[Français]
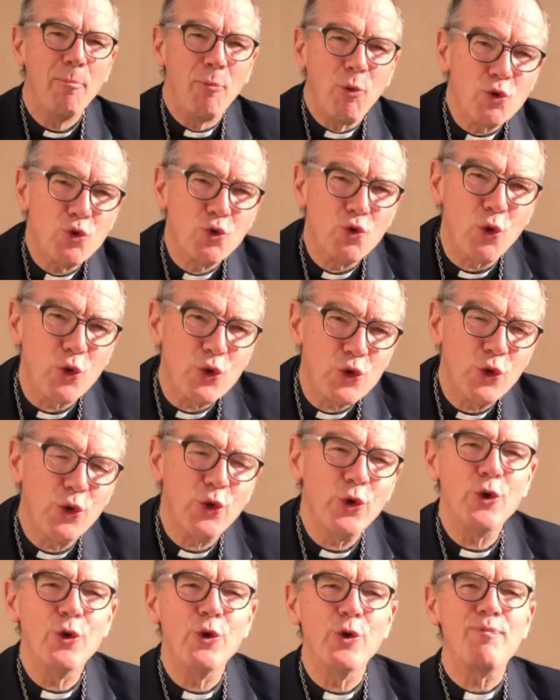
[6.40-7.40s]
Bonjour,
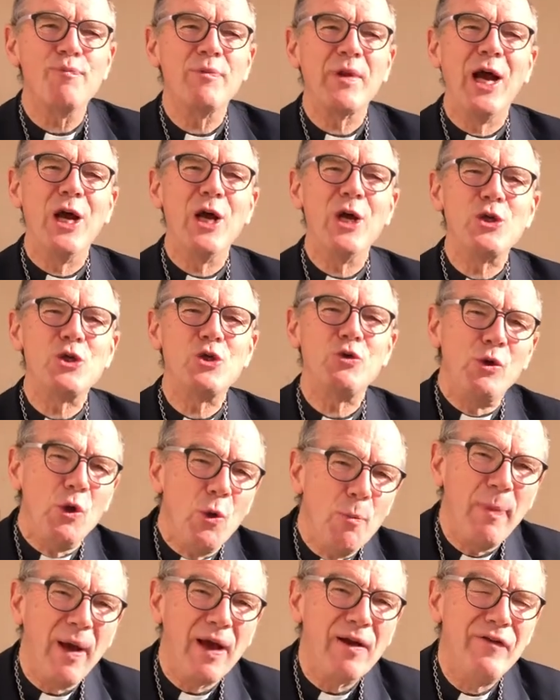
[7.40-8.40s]
je suis le
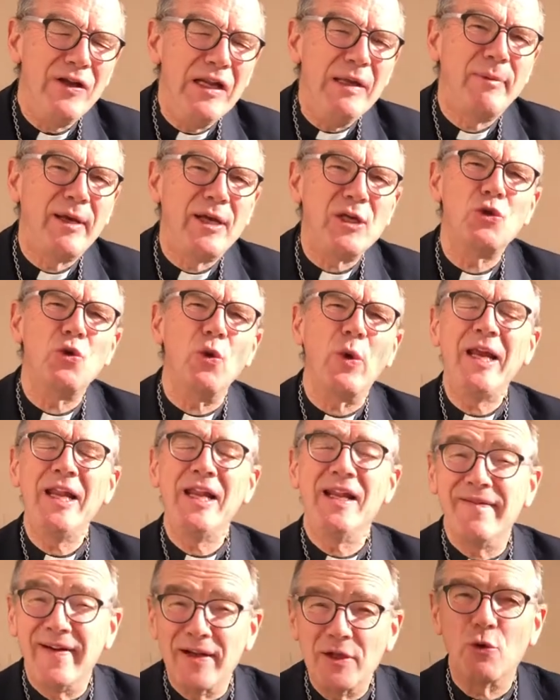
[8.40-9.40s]
Père Philippe Christori,
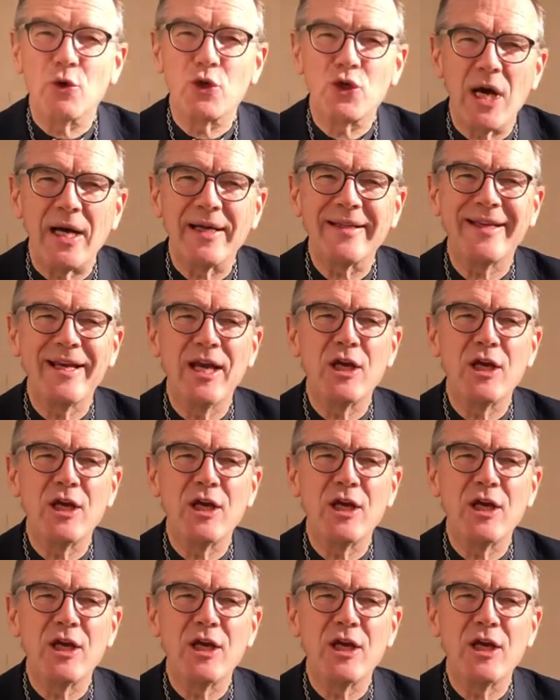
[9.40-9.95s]
l'évêque de Chartres,